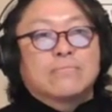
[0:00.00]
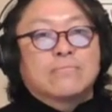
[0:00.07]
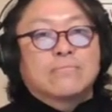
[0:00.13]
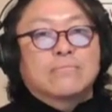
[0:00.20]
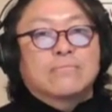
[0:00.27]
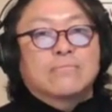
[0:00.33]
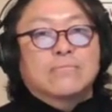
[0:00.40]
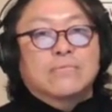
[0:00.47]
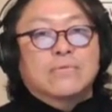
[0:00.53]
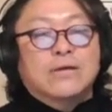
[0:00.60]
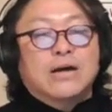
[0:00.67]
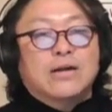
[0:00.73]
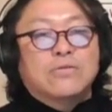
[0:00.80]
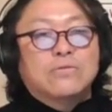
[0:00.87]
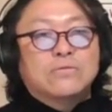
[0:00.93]
うん
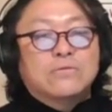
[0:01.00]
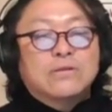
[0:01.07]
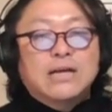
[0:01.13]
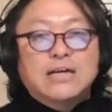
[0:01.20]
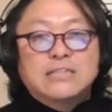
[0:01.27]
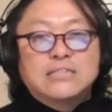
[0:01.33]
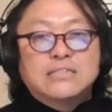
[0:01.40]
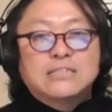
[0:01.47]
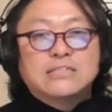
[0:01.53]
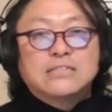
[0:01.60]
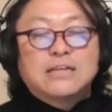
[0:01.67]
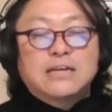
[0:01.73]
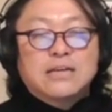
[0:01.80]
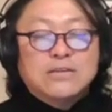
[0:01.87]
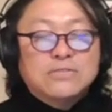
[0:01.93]
だから本当に安
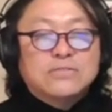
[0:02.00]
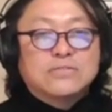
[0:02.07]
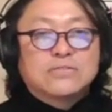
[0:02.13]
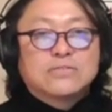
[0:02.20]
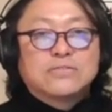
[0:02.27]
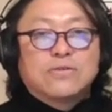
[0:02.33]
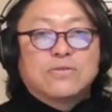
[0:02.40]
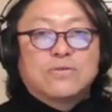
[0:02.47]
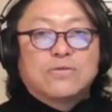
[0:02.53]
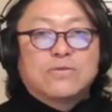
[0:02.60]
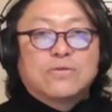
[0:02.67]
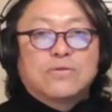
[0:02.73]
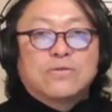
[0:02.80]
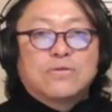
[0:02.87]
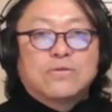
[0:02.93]
心できる
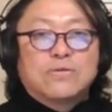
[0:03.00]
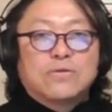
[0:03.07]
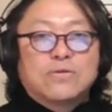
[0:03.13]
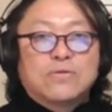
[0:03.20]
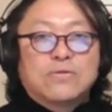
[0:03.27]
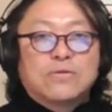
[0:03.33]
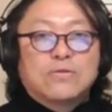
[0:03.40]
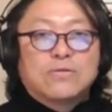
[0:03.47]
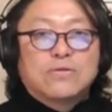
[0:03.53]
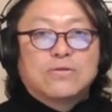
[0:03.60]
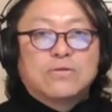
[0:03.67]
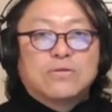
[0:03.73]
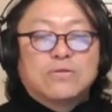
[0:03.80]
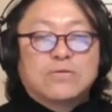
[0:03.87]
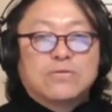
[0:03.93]

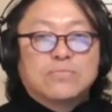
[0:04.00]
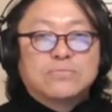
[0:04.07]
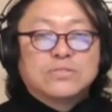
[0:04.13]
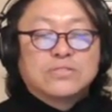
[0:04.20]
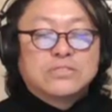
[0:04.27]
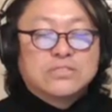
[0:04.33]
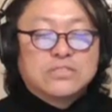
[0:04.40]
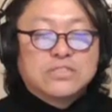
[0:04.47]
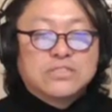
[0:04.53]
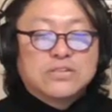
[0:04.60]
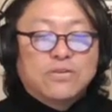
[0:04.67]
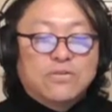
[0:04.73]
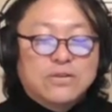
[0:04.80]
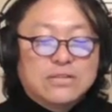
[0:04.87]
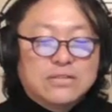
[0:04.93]
こう無
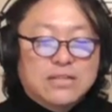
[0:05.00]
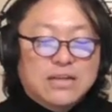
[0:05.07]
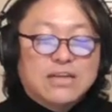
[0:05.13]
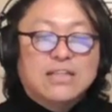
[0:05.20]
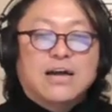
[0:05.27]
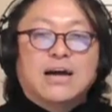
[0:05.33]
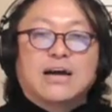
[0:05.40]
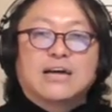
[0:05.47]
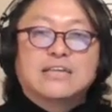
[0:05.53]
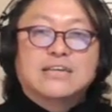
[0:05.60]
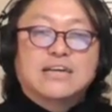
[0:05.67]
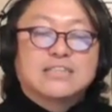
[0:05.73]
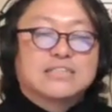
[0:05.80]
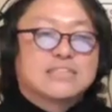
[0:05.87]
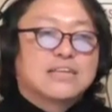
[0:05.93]
印良品的な
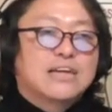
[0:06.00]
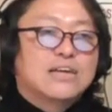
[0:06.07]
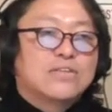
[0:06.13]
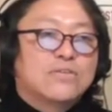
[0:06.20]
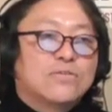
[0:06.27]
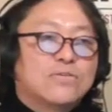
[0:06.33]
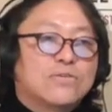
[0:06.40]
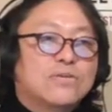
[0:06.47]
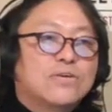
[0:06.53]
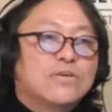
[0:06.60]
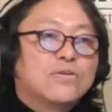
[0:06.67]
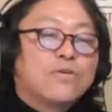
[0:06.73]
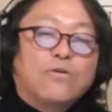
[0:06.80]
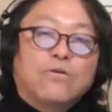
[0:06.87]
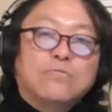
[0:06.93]
癒し系の
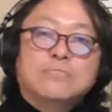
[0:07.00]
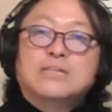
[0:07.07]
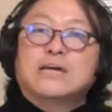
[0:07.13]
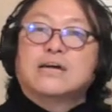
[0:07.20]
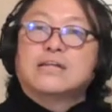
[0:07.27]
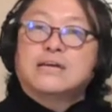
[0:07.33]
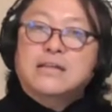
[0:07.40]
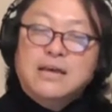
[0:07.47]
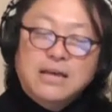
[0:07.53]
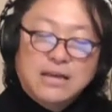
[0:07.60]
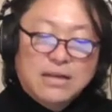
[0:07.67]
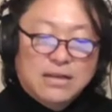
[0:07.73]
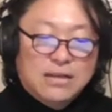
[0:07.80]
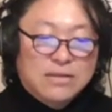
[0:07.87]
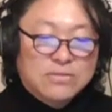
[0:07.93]
子みたいなね
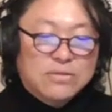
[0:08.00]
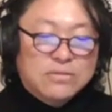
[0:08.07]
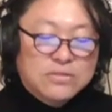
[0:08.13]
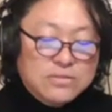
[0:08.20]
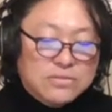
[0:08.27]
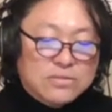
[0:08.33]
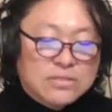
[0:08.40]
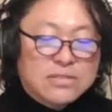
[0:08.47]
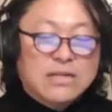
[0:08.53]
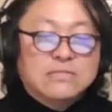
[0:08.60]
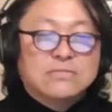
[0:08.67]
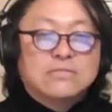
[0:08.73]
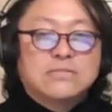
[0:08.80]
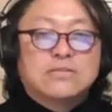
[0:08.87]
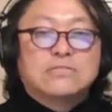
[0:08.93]
それずっと
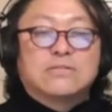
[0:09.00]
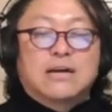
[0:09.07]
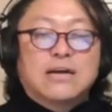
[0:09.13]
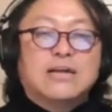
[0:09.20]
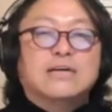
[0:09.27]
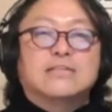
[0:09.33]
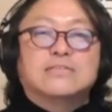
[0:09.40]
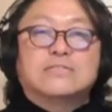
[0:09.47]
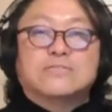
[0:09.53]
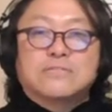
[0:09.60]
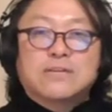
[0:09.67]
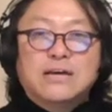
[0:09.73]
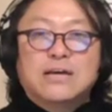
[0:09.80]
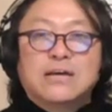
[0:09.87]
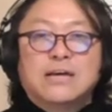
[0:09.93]
貫いてるのが偉いです
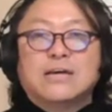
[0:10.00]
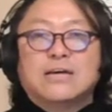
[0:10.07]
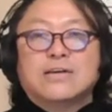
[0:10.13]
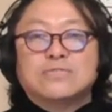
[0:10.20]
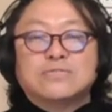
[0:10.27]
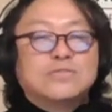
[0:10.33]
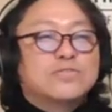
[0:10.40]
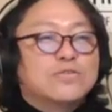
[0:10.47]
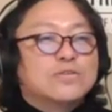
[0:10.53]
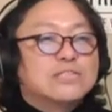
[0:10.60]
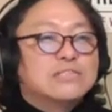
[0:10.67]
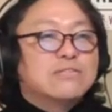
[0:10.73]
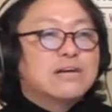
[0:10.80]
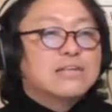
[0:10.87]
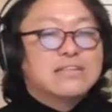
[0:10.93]
よね嘘偽
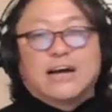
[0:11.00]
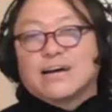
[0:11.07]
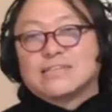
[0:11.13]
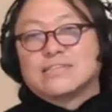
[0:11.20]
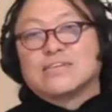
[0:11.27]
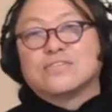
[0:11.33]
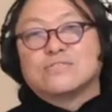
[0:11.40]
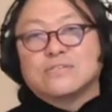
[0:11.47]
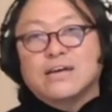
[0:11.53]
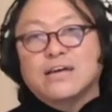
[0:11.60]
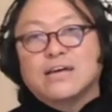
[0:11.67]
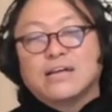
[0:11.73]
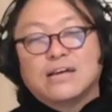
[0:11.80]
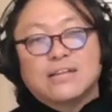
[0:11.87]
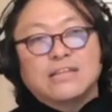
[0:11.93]
りなかったという
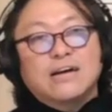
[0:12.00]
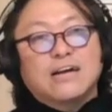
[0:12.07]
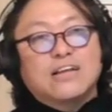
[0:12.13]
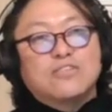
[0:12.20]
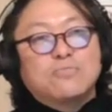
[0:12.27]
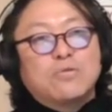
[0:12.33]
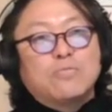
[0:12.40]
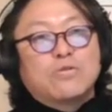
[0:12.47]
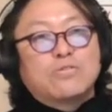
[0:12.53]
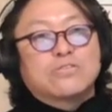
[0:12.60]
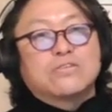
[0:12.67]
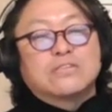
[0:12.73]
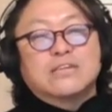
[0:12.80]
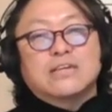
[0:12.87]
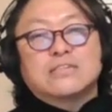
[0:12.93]
ねだからあの「ももこ」
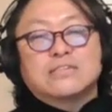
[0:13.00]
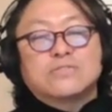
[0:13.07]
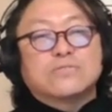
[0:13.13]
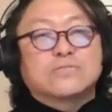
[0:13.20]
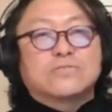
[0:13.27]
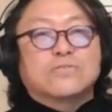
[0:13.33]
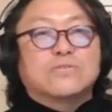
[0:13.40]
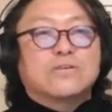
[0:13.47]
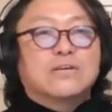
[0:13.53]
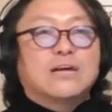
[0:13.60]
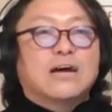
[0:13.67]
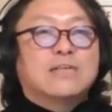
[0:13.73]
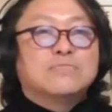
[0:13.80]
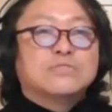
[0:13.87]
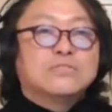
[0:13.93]
という雑誌のその
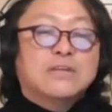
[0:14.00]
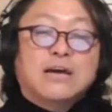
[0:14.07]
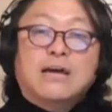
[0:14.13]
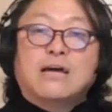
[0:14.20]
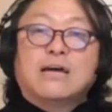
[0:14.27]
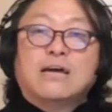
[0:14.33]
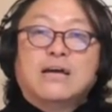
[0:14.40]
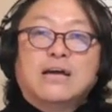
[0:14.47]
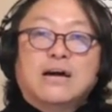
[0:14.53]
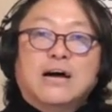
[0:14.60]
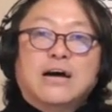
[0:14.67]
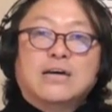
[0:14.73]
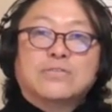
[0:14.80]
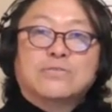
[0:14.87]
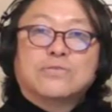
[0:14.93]
選ぶね
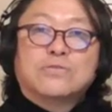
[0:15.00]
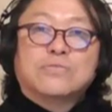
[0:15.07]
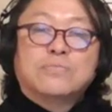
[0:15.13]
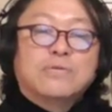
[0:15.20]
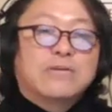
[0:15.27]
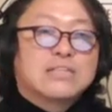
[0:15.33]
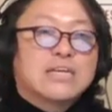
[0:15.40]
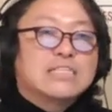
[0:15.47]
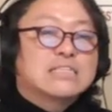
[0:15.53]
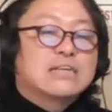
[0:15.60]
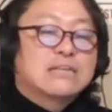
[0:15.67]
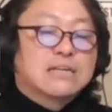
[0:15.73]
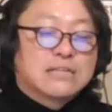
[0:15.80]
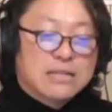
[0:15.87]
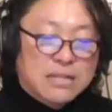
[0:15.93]
あの目は確
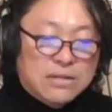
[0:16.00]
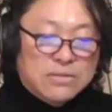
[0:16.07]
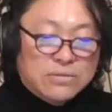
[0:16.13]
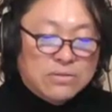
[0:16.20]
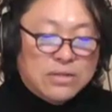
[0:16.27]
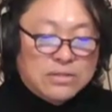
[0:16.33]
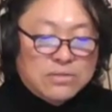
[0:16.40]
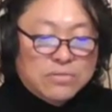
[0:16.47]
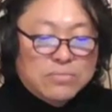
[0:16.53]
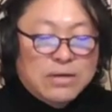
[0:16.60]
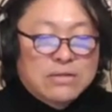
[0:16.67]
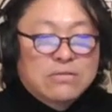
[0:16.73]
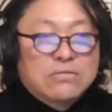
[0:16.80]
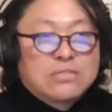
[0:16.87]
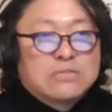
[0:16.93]
かだったなというのはそのま
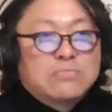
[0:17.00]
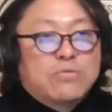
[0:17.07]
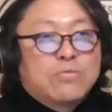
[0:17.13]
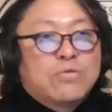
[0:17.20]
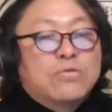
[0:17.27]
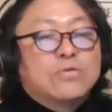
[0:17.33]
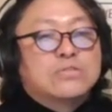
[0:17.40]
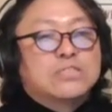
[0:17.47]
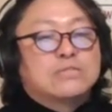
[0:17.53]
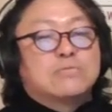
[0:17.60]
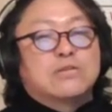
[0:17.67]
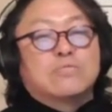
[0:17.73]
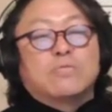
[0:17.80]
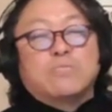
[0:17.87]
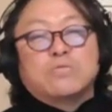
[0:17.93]
あ菊池桃子西
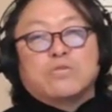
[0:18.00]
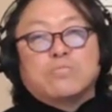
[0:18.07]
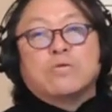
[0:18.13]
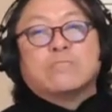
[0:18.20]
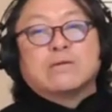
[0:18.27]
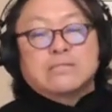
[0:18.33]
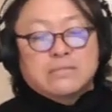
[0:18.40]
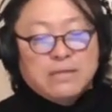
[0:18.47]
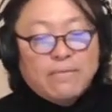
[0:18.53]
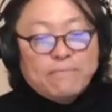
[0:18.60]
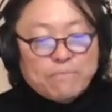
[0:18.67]
村智美と思いますね